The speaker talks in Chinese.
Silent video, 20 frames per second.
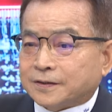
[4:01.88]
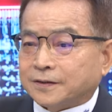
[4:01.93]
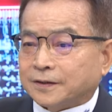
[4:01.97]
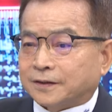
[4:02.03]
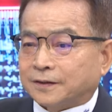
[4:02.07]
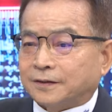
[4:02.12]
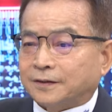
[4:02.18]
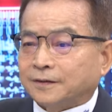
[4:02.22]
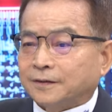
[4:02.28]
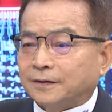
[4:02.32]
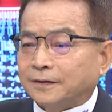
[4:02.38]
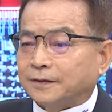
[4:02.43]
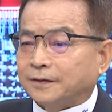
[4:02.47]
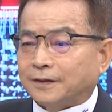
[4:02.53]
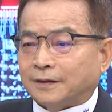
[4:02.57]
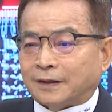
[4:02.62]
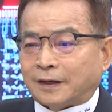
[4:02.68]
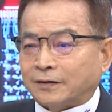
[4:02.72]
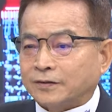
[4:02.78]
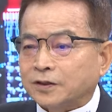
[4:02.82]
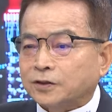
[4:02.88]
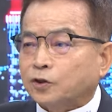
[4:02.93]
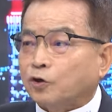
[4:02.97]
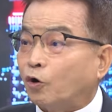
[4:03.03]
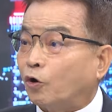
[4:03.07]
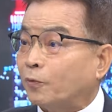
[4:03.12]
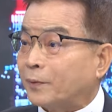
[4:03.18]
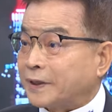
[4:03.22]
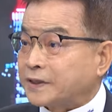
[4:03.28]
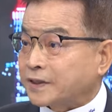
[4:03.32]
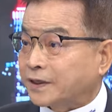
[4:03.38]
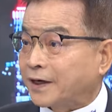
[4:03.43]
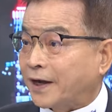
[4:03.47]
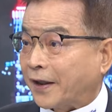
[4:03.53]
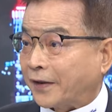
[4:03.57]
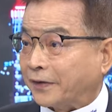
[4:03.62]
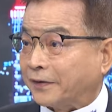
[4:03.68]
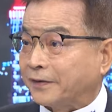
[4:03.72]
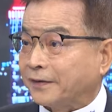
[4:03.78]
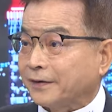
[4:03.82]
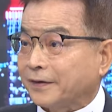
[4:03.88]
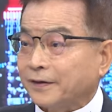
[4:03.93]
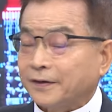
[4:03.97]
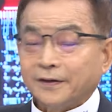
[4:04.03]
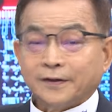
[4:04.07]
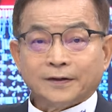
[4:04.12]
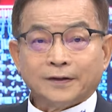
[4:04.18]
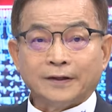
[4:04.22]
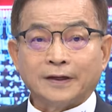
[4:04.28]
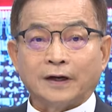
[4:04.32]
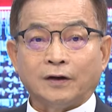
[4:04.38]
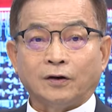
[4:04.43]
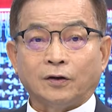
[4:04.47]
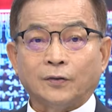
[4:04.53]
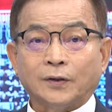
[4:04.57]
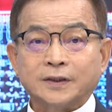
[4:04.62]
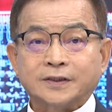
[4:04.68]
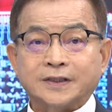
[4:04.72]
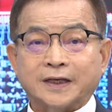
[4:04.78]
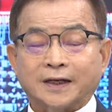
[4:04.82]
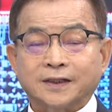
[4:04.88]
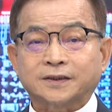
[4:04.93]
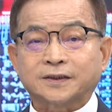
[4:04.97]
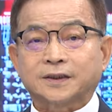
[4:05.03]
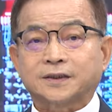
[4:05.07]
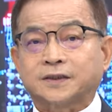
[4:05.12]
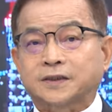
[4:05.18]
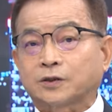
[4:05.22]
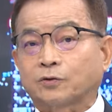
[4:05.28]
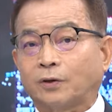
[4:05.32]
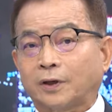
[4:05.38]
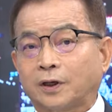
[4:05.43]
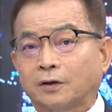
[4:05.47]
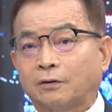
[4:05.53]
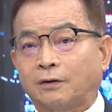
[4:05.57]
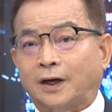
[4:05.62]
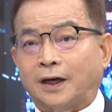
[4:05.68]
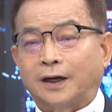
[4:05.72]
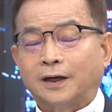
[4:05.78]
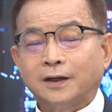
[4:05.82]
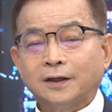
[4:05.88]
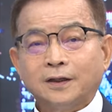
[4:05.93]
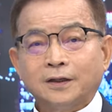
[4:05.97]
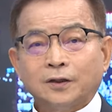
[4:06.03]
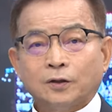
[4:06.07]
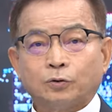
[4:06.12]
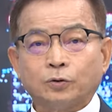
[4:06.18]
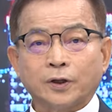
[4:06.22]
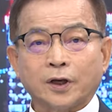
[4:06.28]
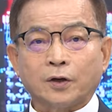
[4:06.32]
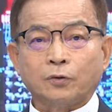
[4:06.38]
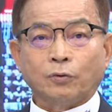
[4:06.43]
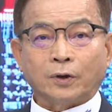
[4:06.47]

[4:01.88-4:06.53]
这个好像是口没遮拦，然后会讲一些奇怪的话。 胡